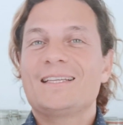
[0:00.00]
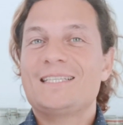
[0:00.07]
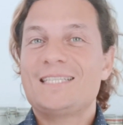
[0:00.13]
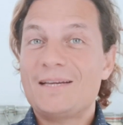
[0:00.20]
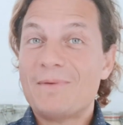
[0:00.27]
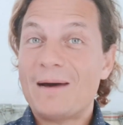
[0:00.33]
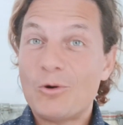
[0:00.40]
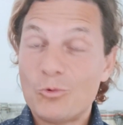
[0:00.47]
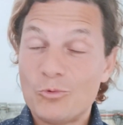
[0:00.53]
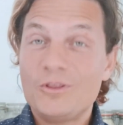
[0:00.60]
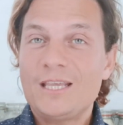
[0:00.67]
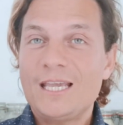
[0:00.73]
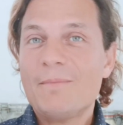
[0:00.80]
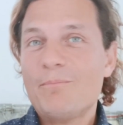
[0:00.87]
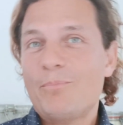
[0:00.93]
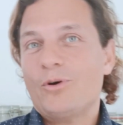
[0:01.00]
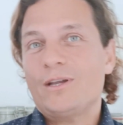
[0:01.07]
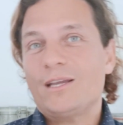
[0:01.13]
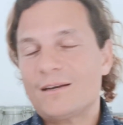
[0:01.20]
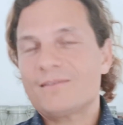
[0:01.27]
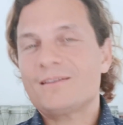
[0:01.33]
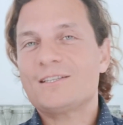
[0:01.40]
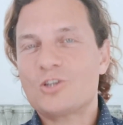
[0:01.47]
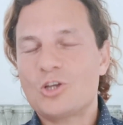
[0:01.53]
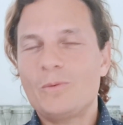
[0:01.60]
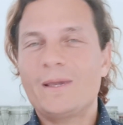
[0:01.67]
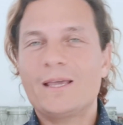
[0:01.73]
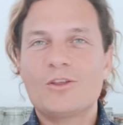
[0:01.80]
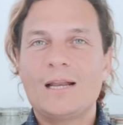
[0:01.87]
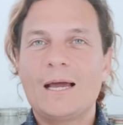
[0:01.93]
Lleva un tiempo ir
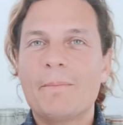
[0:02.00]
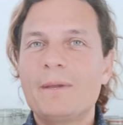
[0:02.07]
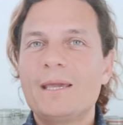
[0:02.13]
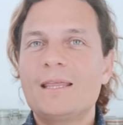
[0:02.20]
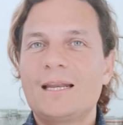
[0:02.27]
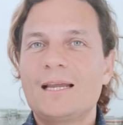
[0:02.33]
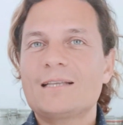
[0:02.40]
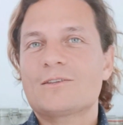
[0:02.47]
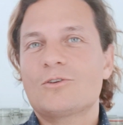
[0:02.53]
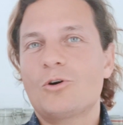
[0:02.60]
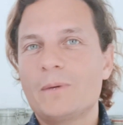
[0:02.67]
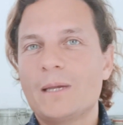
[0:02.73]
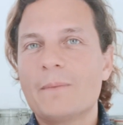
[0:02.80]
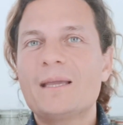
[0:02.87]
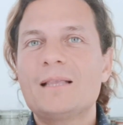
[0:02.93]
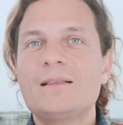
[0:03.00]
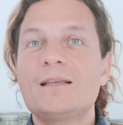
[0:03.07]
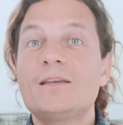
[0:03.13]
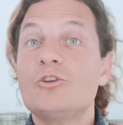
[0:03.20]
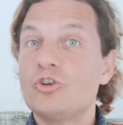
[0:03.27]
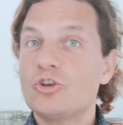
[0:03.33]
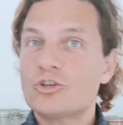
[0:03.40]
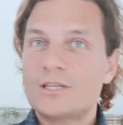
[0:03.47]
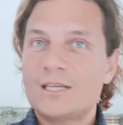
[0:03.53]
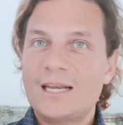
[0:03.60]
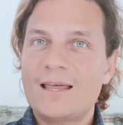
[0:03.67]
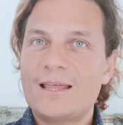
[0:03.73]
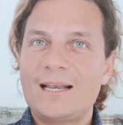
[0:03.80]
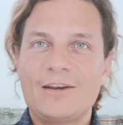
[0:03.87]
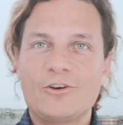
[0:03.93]
disolviendo las piedras, obviamente, no
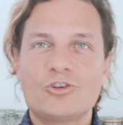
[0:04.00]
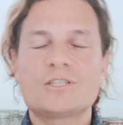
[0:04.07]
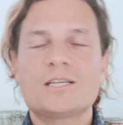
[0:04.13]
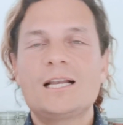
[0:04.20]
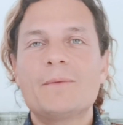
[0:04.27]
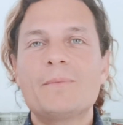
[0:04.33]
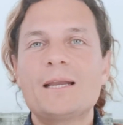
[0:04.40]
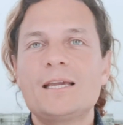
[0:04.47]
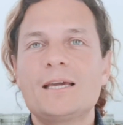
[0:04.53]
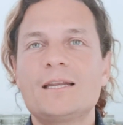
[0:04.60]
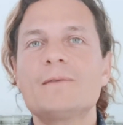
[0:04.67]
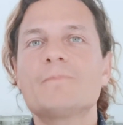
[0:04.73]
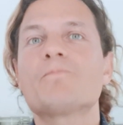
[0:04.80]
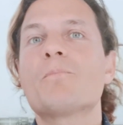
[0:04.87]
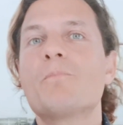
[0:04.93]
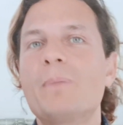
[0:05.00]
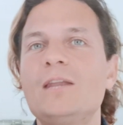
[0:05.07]
será de la noche a la mañana,